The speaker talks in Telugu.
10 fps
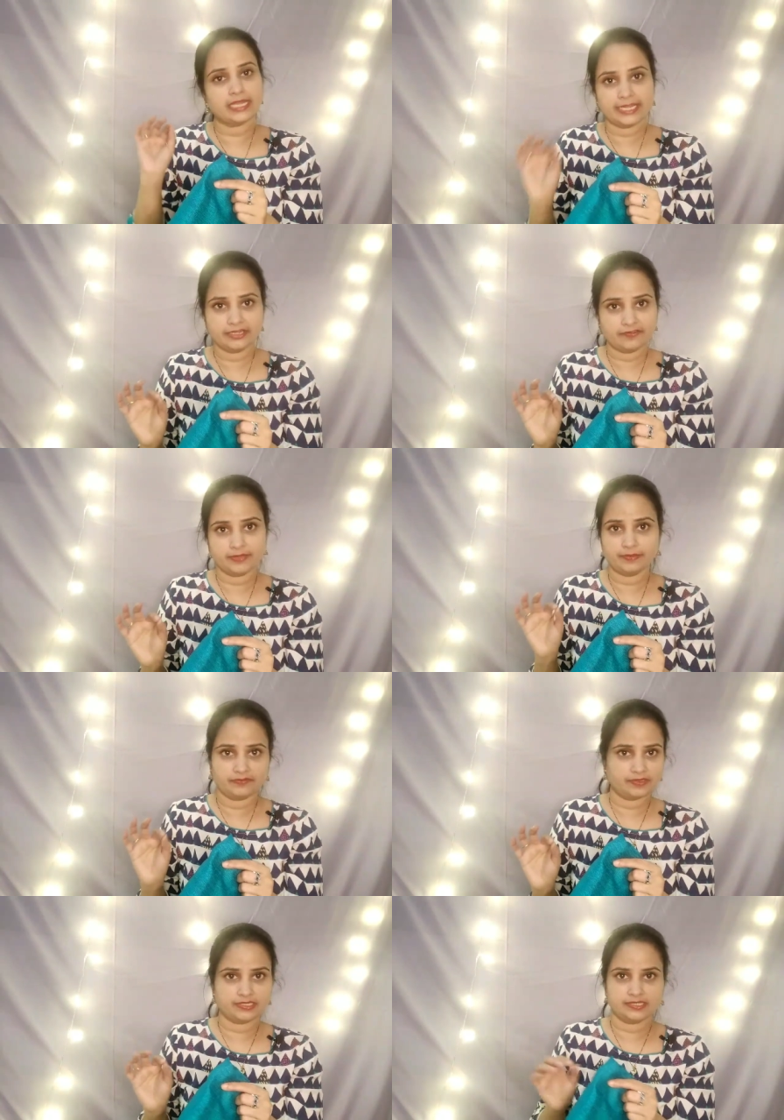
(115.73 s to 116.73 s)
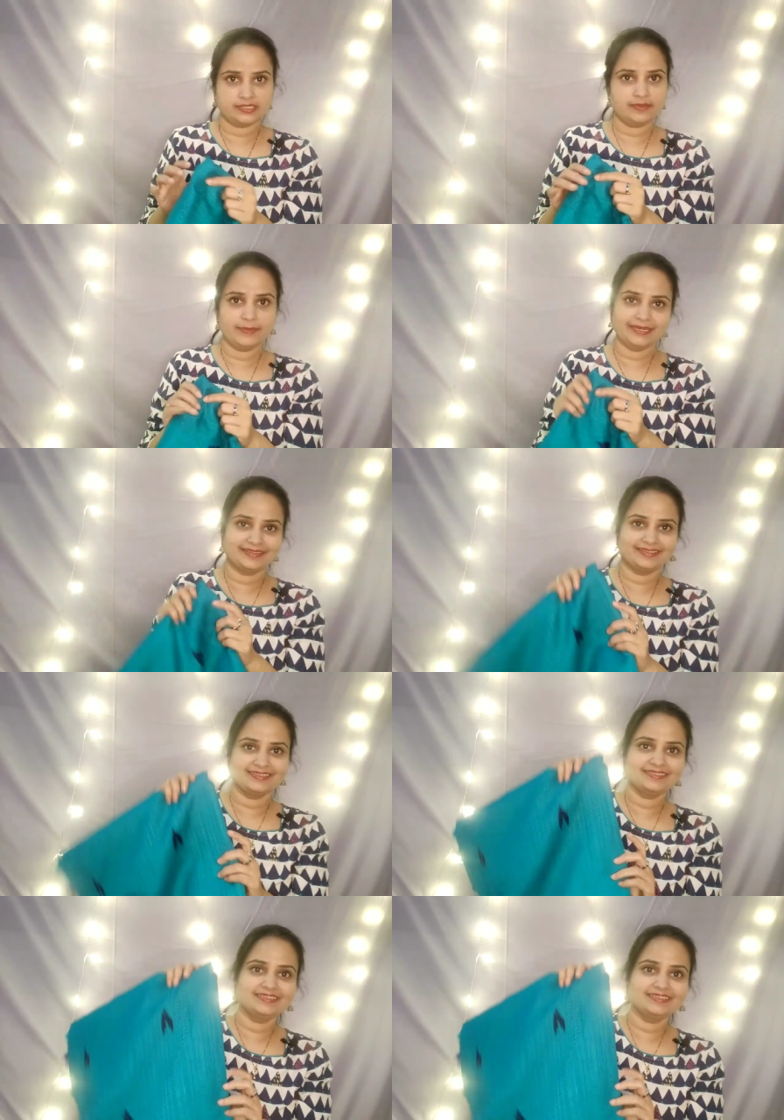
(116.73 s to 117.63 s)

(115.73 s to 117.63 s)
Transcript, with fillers: లైట్ వెయిట్ ప్రిఫర్ చేస్తే బెటర్ కదా